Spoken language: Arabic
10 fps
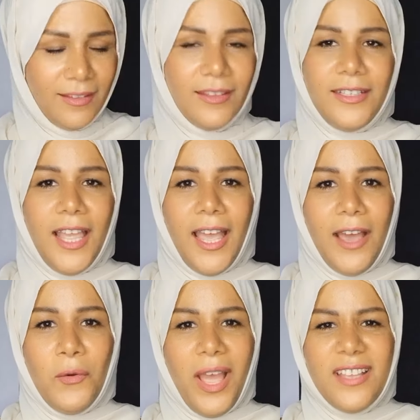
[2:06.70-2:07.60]
لا
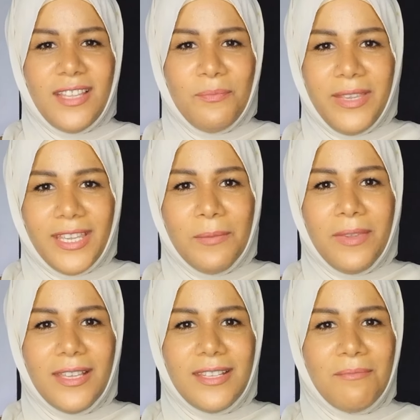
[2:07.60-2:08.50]
هو حسن
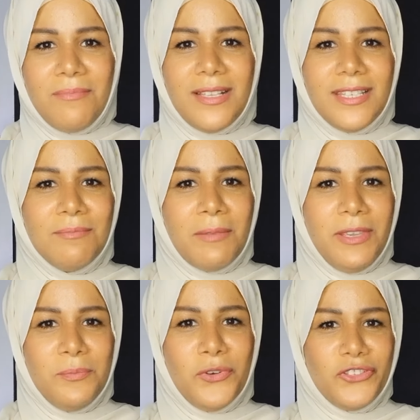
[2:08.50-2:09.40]
بيجيب جزم بس ما
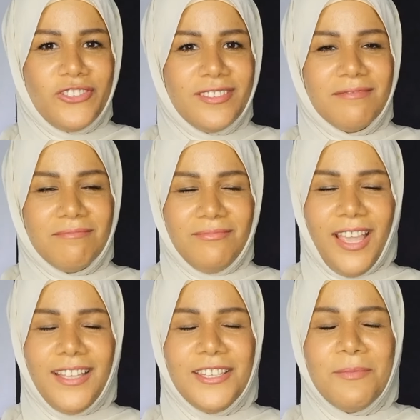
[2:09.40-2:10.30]
بيبص
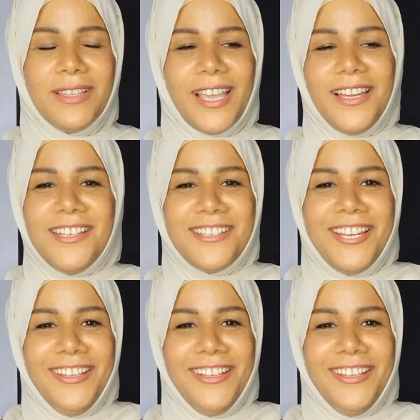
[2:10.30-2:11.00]
انت ما تخليش